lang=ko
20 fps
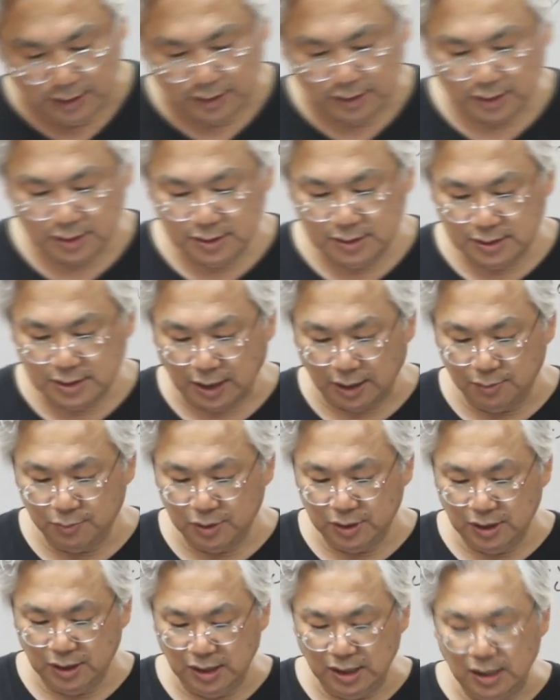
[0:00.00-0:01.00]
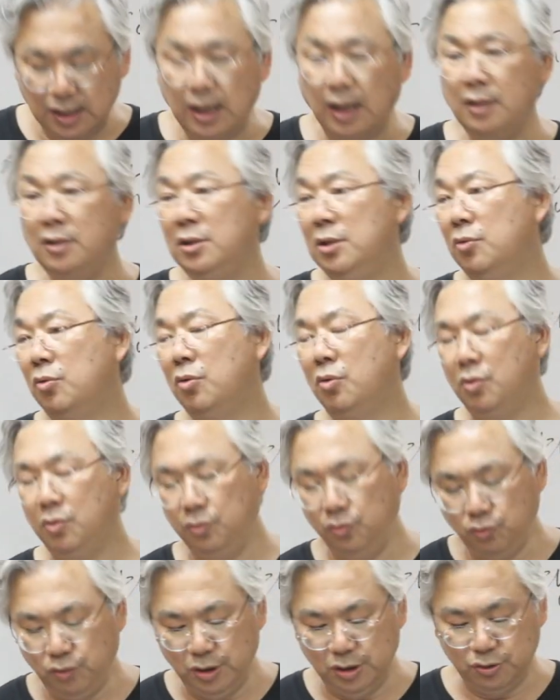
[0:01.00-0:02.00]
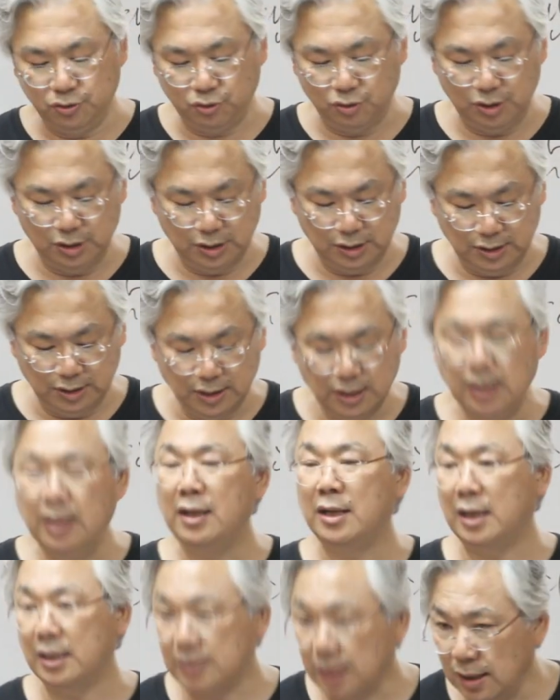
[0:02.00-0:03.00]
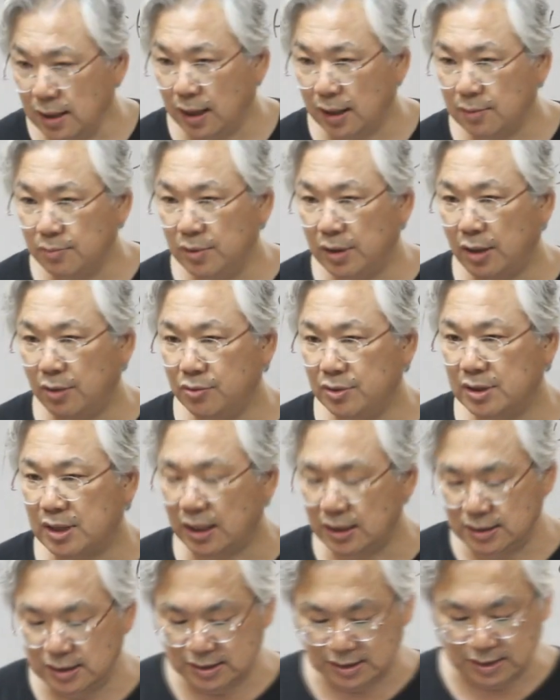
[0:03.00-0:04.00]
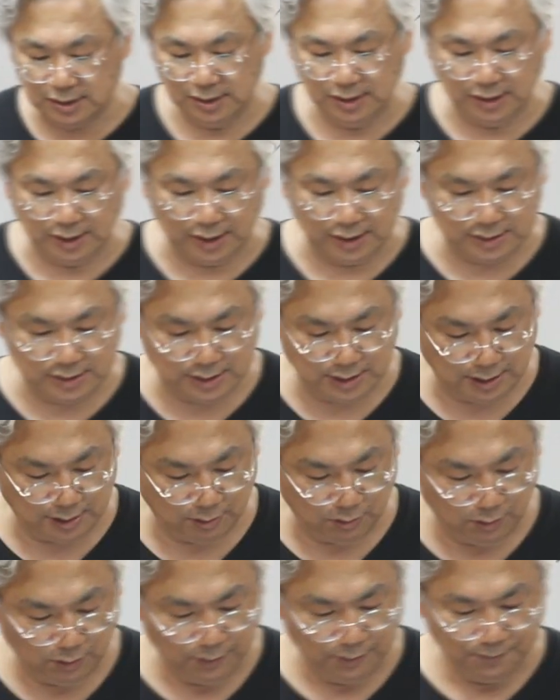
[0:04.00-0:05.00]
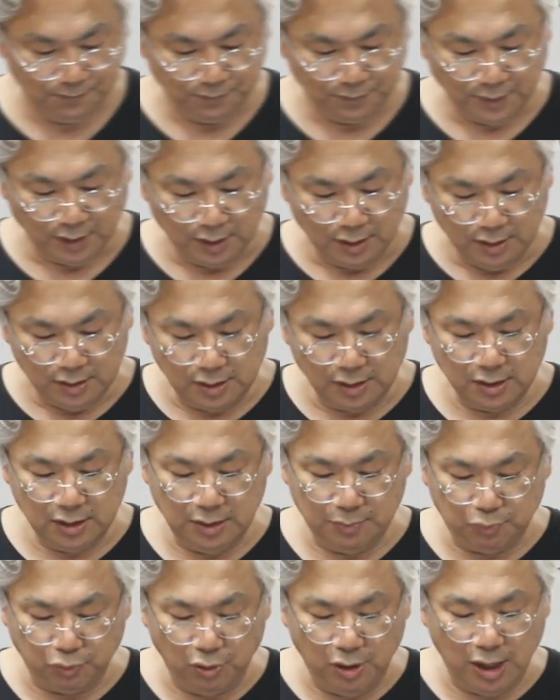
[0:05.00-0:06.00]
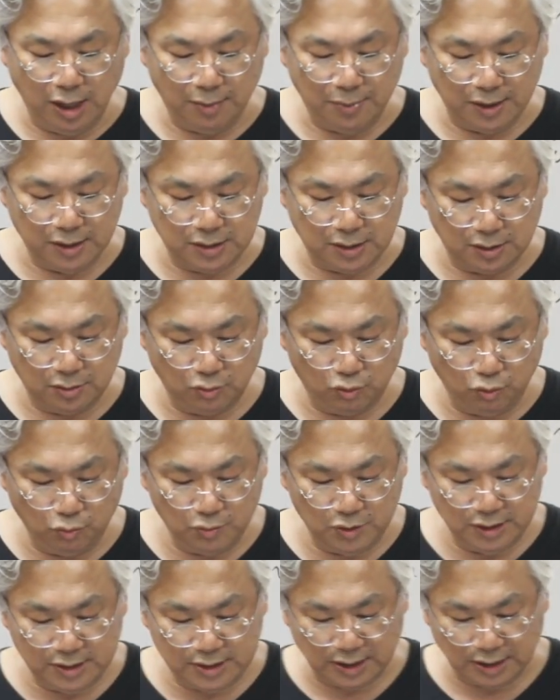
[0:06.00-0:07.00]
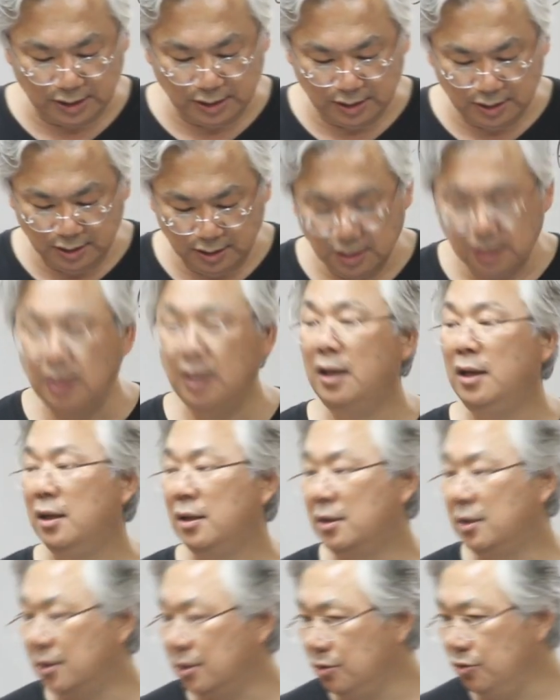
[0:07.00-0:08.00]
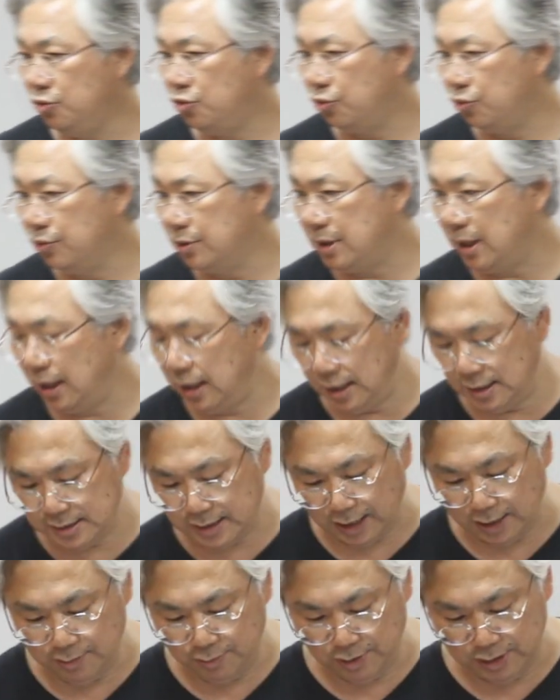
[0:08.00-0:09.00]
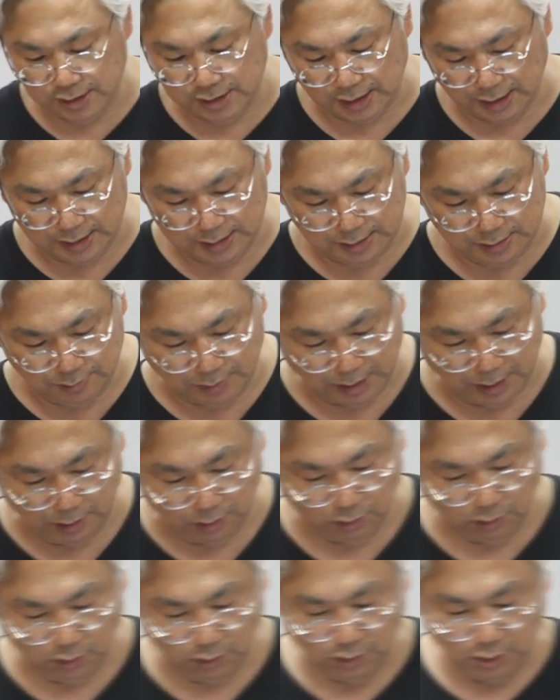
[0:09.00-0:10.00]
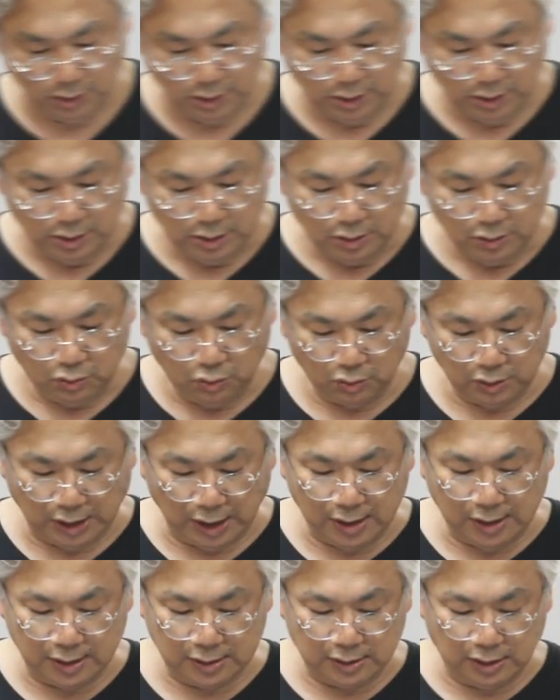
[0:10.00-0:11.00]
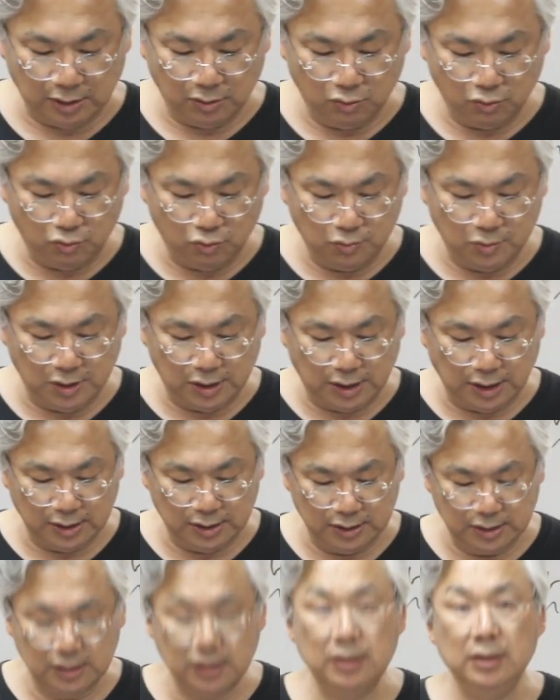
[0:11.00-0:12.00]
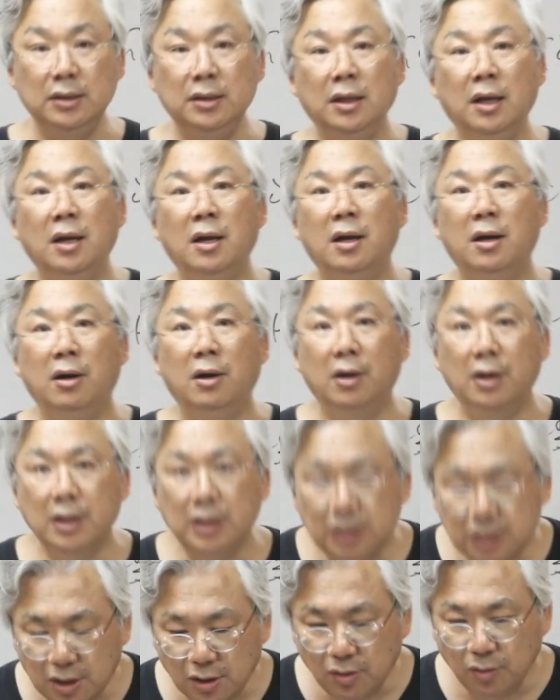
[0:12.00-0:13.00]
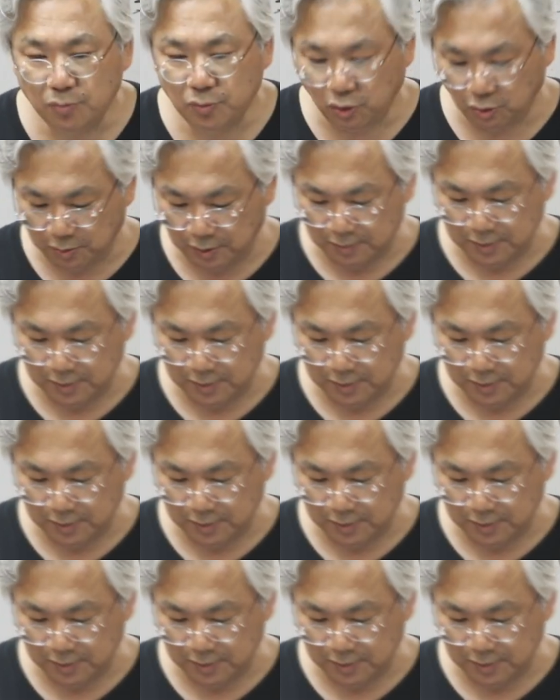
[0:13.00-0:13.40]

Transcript: 그런 삶은 인간으로 누릴 수 있는 가장 아름다운 사치스러운 가치라고. 그러니 불나방처럼 꿈을 찾는 그런 중생의 삶을 살지 말고 또 닦았다고 꿈을 깨는 그런 어리석음도